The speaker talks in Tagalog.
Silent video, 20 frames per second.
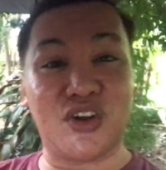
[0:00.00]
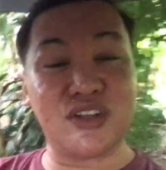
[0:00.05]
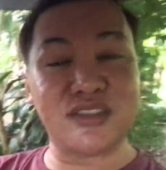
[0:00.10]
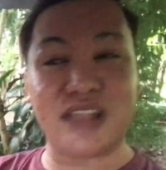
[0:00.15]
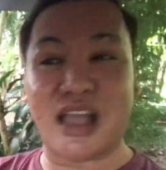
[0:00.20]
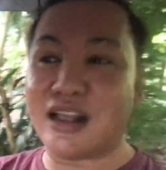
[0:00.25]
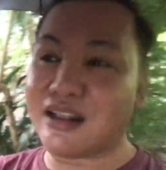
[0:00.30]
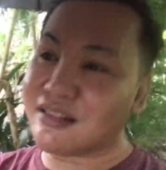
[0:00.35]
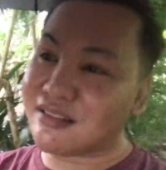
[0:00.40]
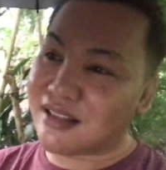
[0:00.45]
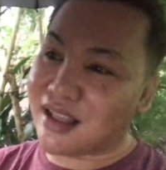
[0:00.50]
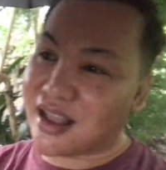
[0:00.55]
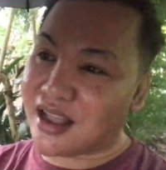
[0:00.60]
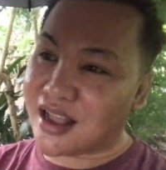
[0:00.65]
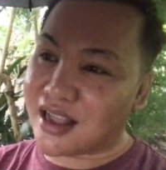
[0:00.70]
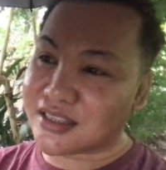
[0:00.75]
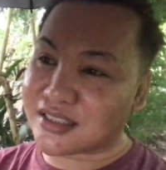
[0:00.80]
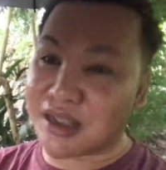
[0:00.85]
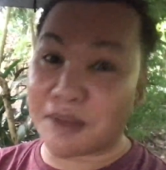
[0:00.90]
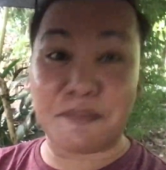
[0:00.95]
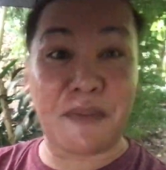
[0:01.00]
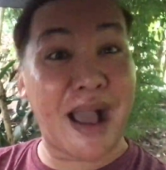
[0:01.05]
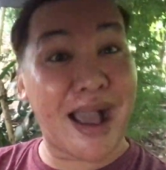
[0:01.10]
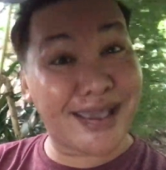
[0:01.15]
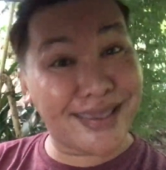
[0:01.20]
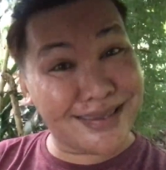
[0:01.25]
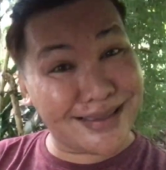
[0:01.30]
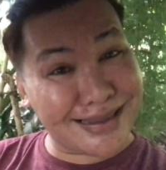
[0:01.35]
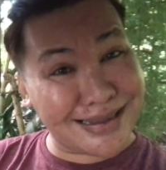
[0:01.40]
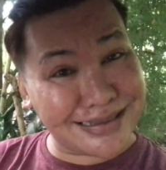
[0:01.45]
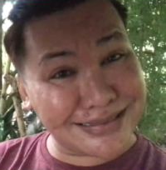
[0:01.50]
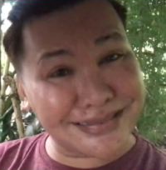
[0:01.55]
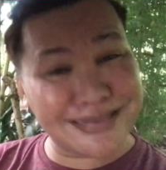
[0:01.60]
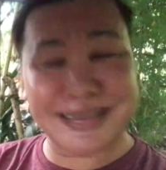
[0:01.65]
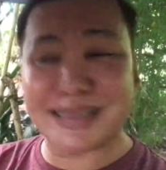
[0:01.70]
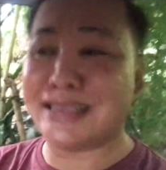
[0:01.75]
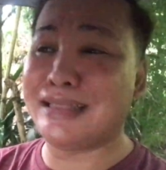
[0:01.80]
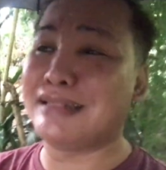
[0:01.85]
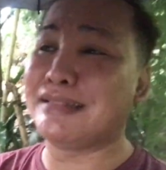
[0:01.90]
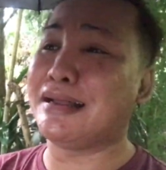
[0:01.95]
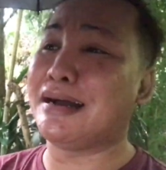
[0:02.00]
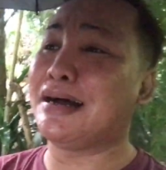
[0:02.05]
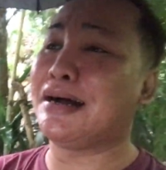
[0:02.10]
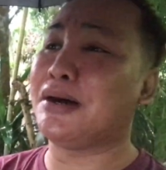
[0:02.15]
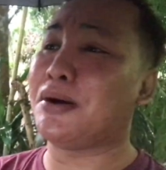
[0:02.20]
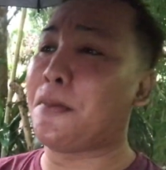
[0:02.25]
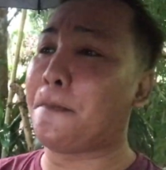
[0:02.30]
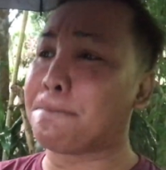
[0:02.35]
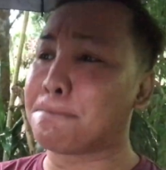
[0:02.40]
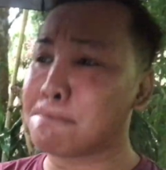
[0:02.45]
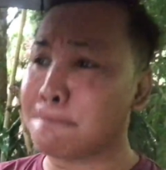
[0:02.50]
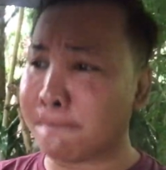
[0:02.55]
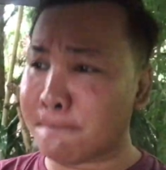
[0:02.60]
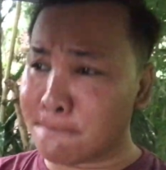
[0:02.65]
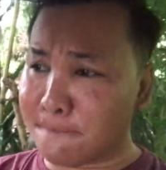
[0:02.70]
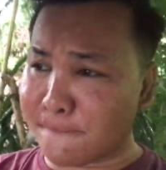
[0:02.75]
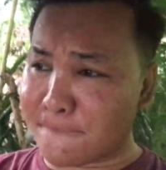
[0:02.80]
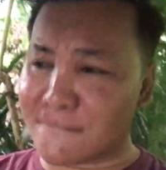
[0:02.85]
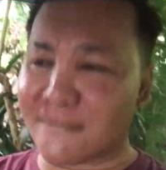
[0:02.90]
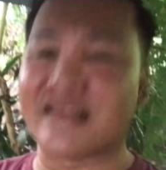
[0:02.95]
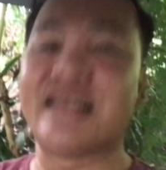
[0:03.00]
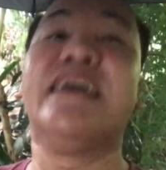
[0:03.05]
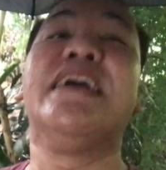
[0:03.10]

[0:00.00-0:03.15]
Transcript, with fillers: Tanglad, kapayas, na hilaw. Mm!